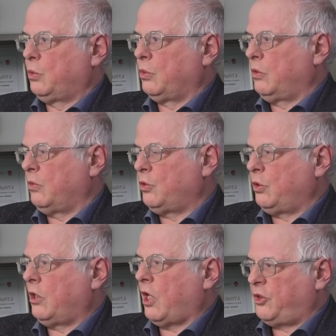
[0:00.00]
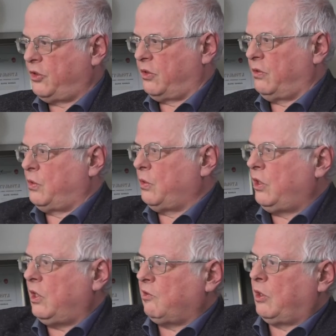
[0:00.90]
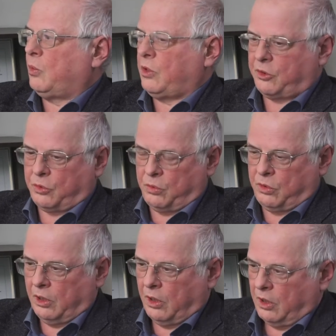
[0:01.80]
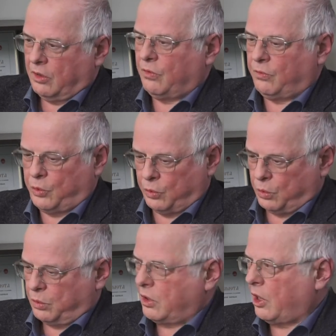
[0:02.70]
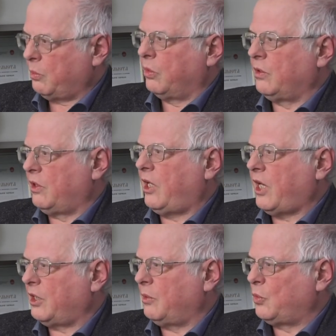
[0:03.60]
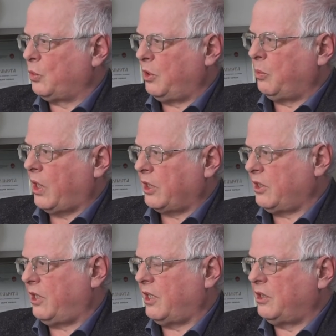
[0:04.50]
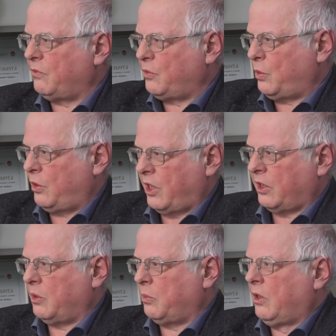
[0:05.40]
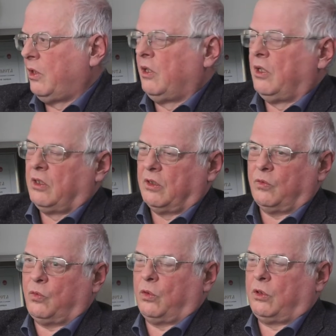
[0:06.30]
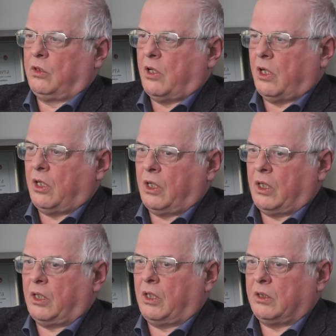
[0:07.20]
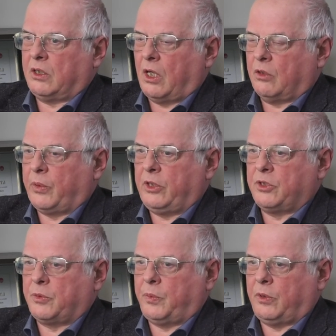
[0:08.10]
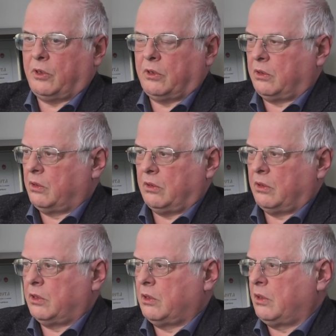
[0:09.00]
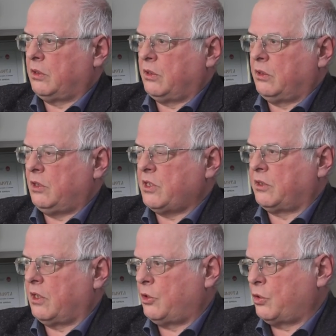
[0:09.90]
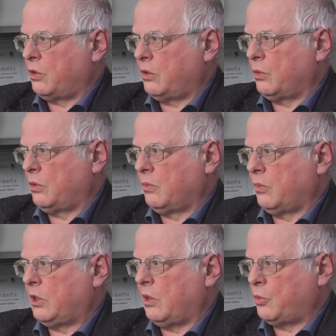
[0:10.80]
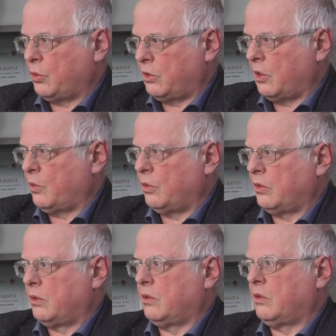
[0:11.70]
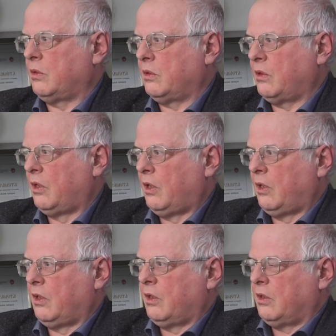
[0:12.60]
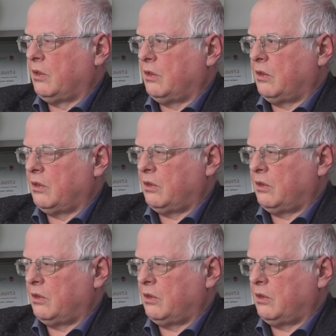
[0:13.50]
тут очень качественно все делаем, у нас тут все тут как бы рядом, тут и база рядом, все рядом. Вот. А так, в принципе, это нельзя сказать, что это вот мы там что-то такое э,